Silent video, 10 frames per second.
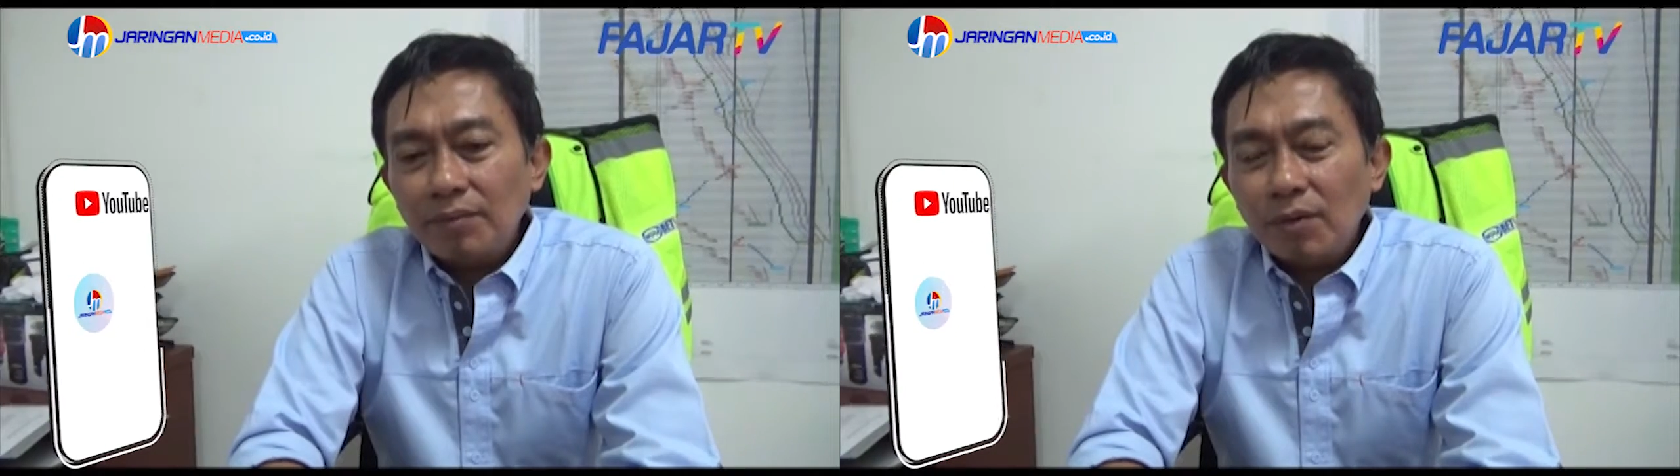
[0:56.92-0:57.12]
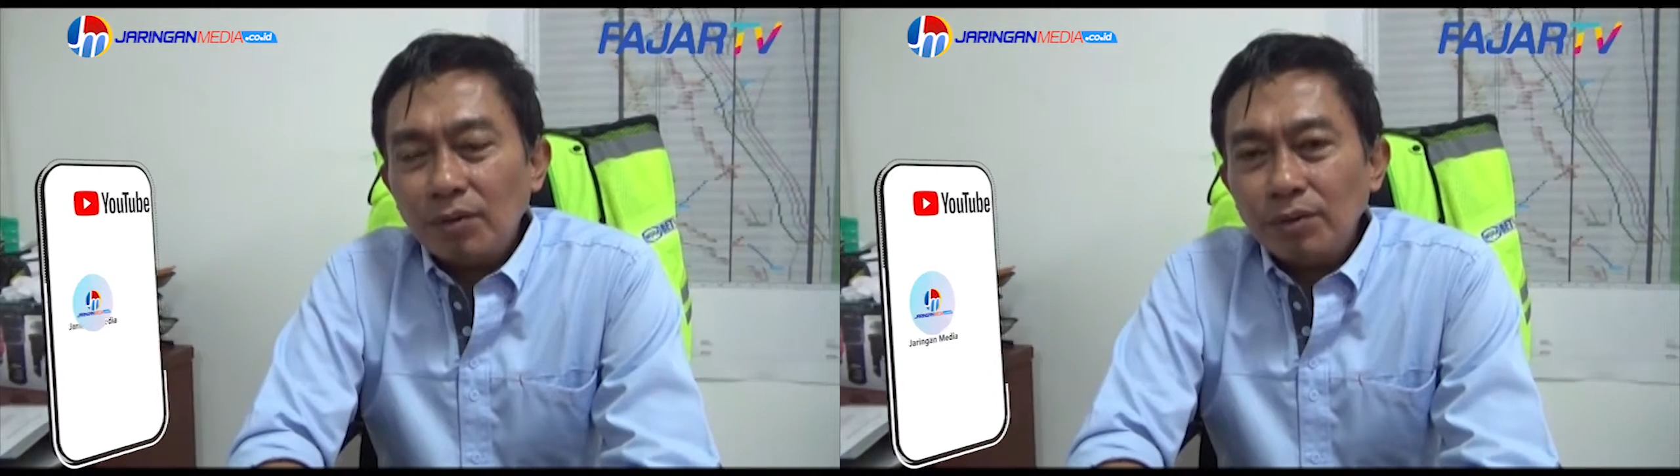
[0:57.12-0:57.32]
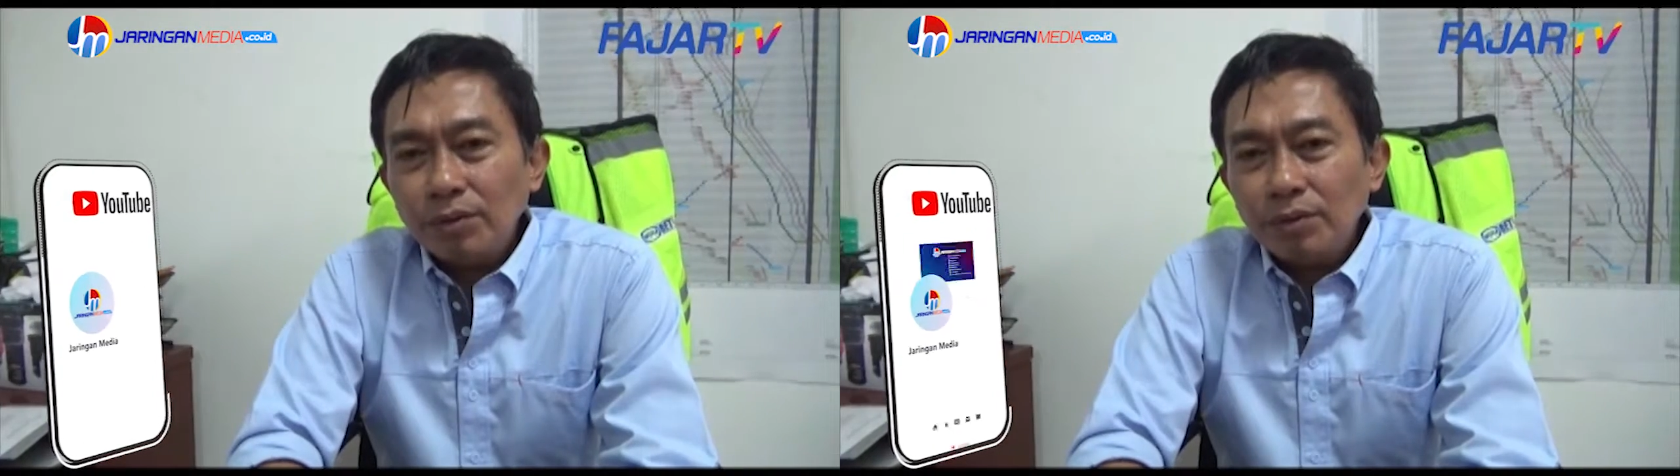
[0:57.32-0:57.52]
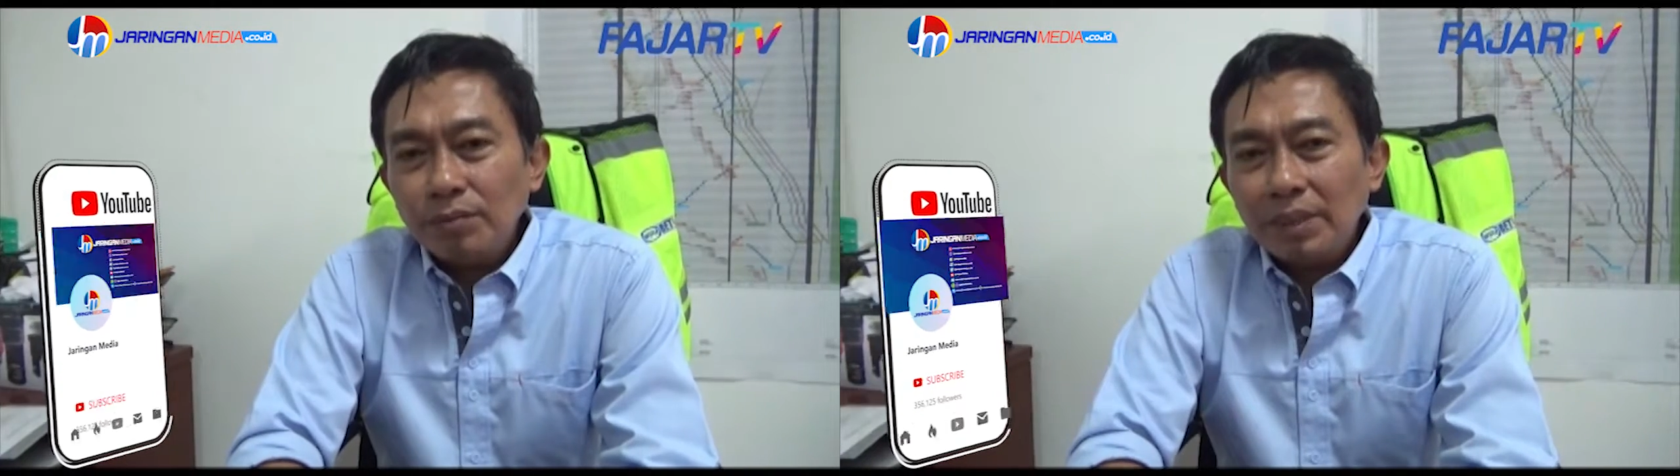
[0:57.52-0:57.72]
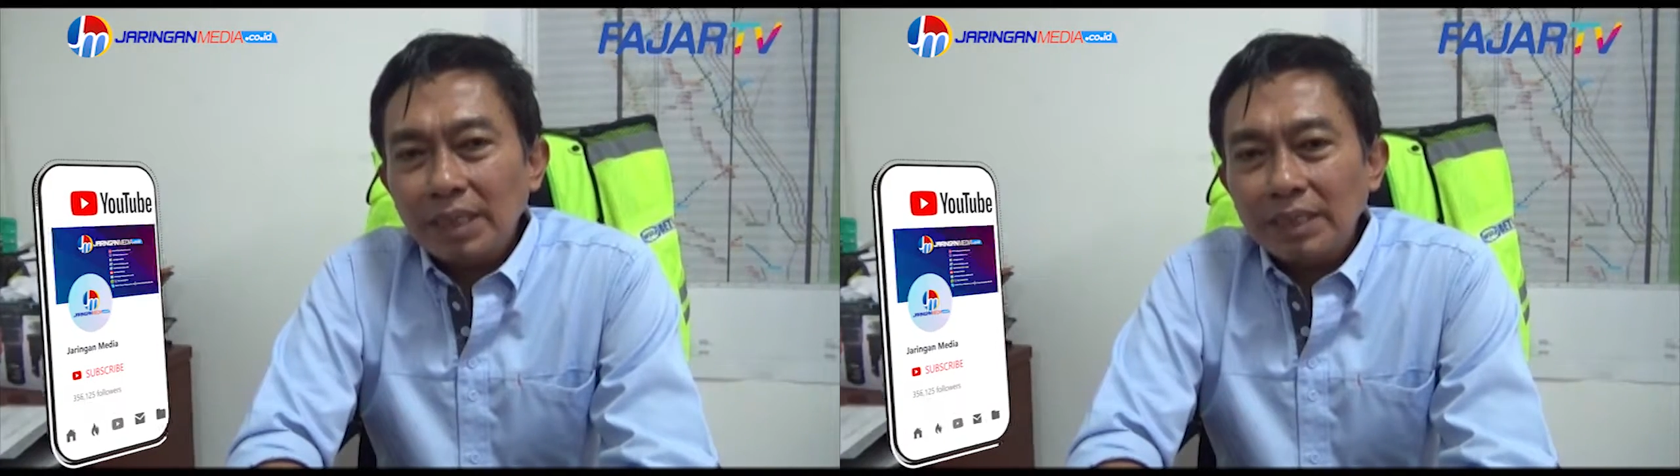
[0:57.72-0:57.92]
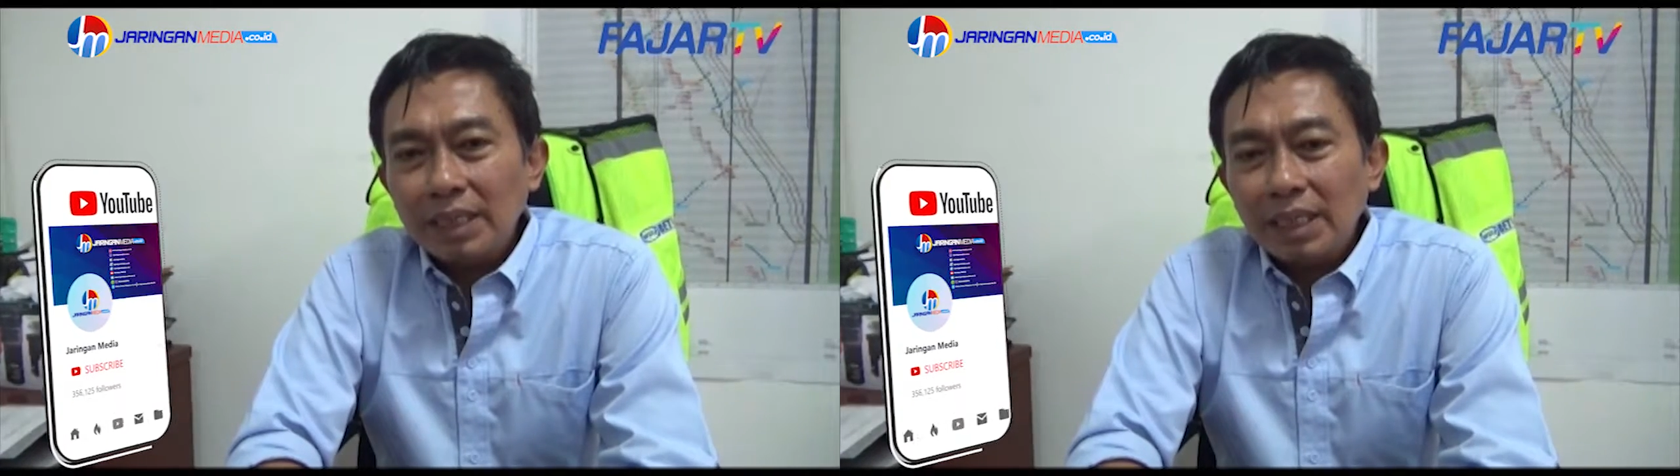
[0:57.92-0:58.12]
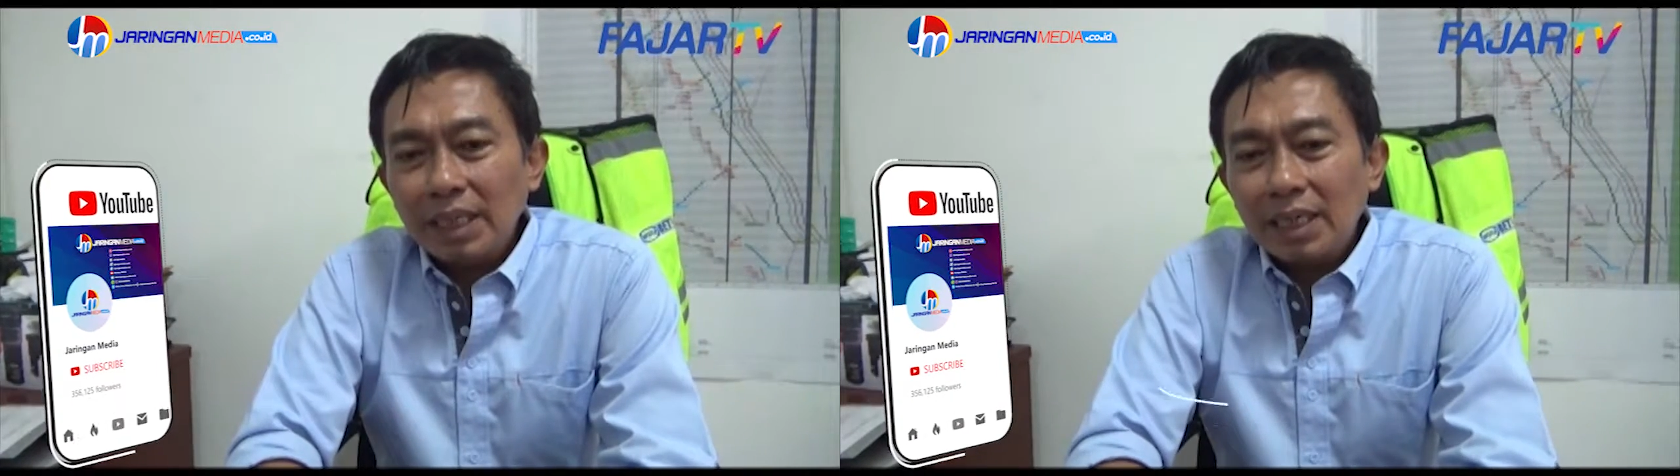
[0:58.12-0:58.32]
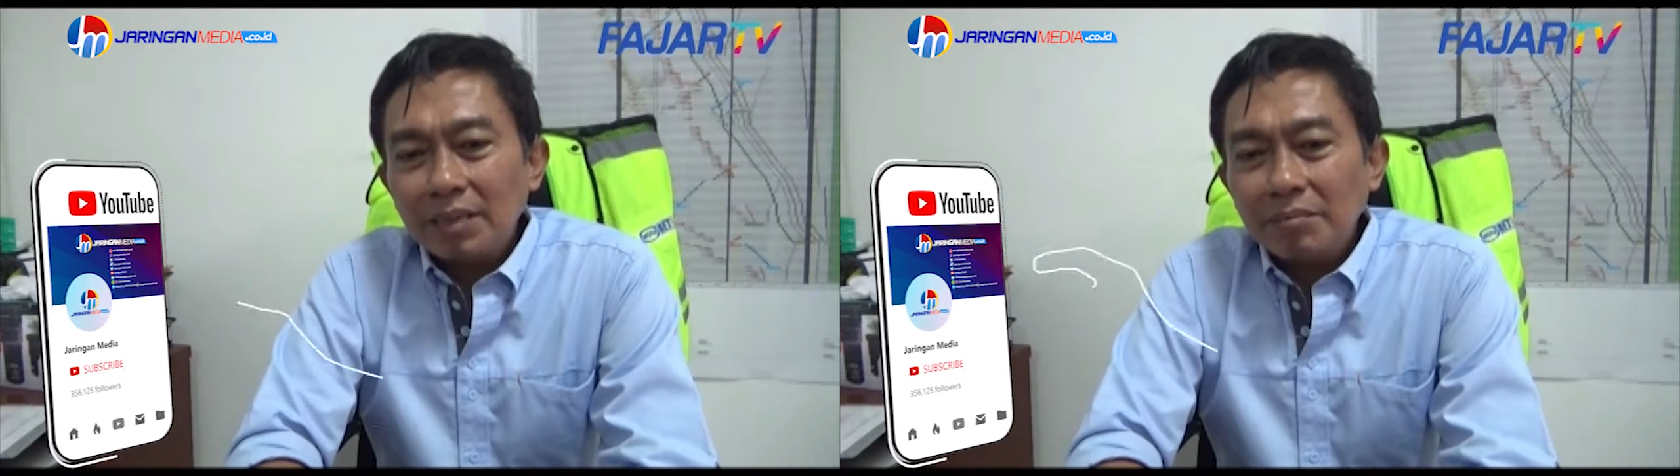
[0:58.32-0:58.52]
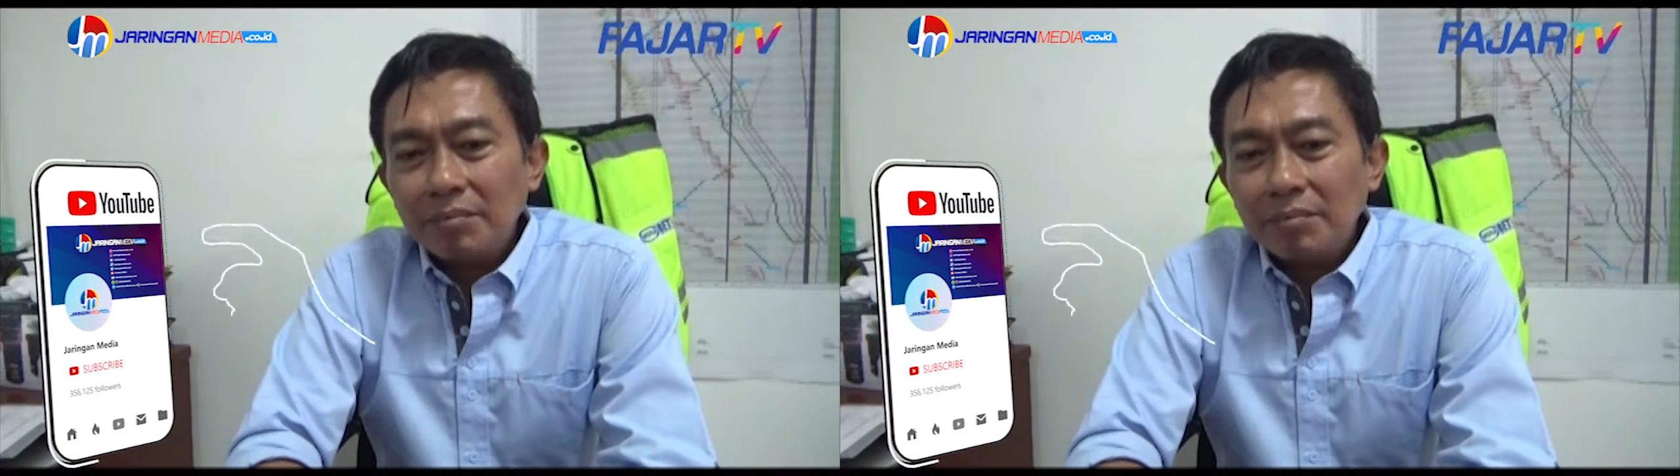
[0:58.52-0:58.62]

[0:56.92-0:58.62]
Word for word: fokus mengerjakan